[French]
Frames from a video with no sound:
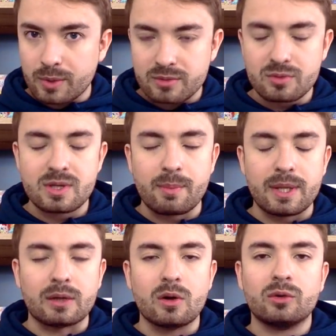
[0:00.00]
bien sûr, si t'es
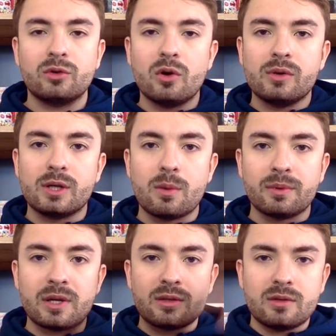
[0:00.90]
pas d'accord, dans les
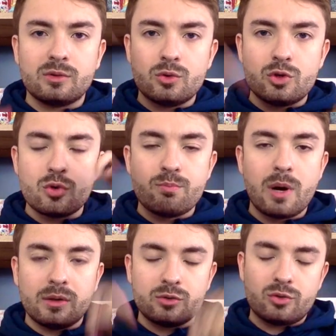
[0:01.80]
commentaires YouTube,
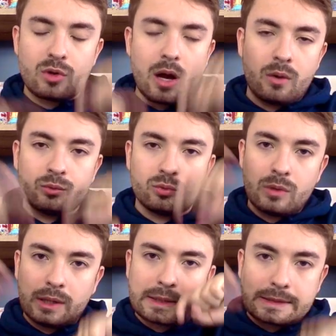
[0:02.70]
juste là, en dessous là.